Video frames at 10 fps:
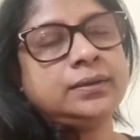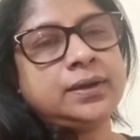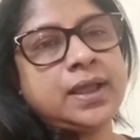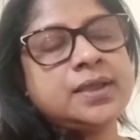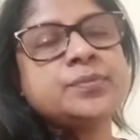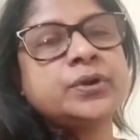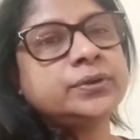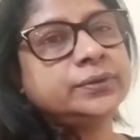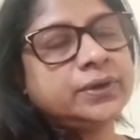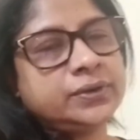লাইক
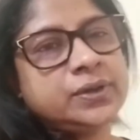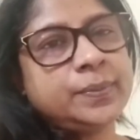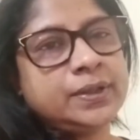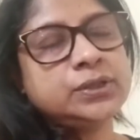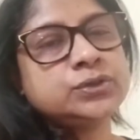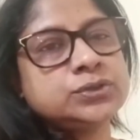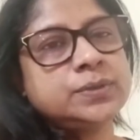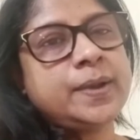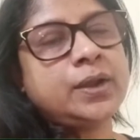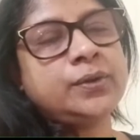বটনটা টিপে দিও
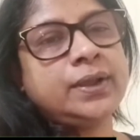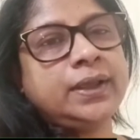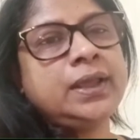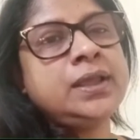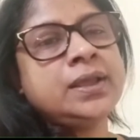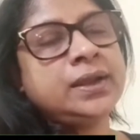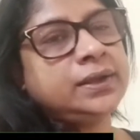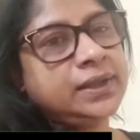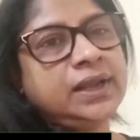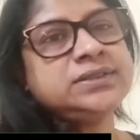যদি ভালো লাগে
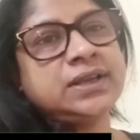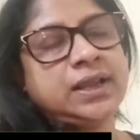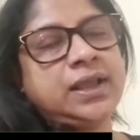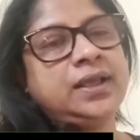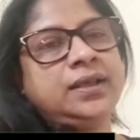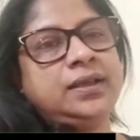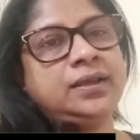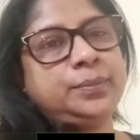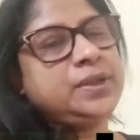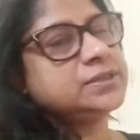ঠিক আছে
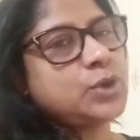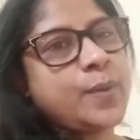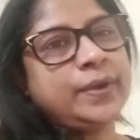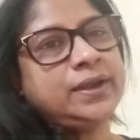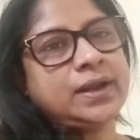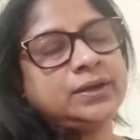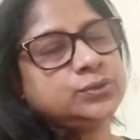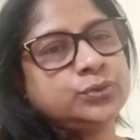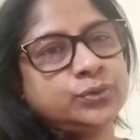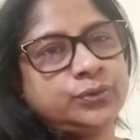প্লিজ কমেন্টটা
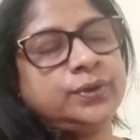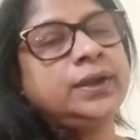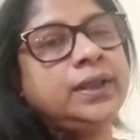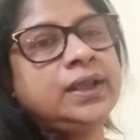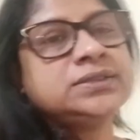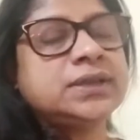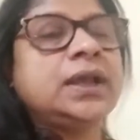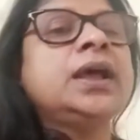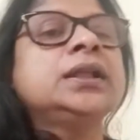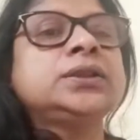একটু করো ঠিক আছে
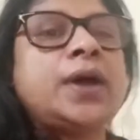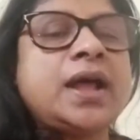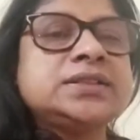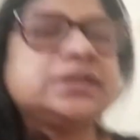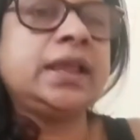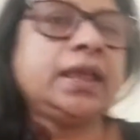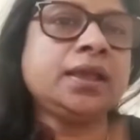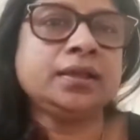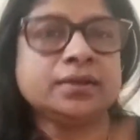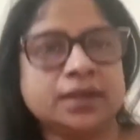তো আজকে
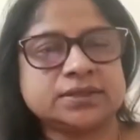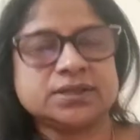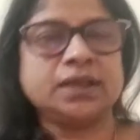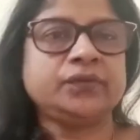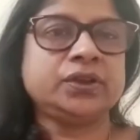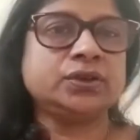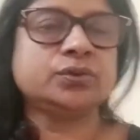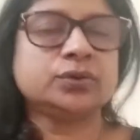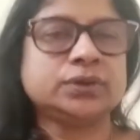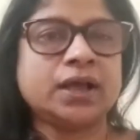যে
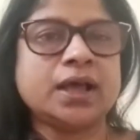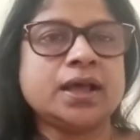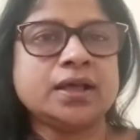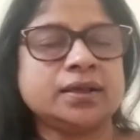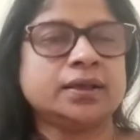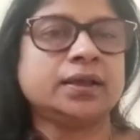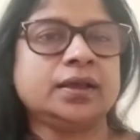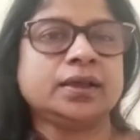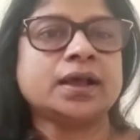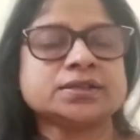ভিডিওটা
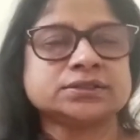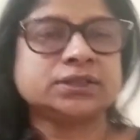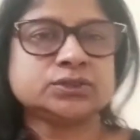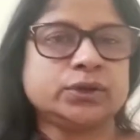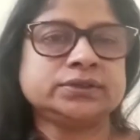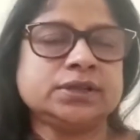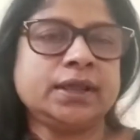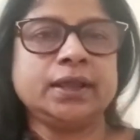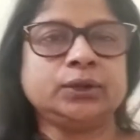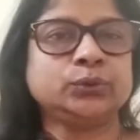আসতে চলেছে
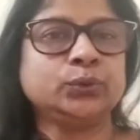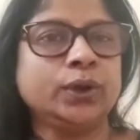একটু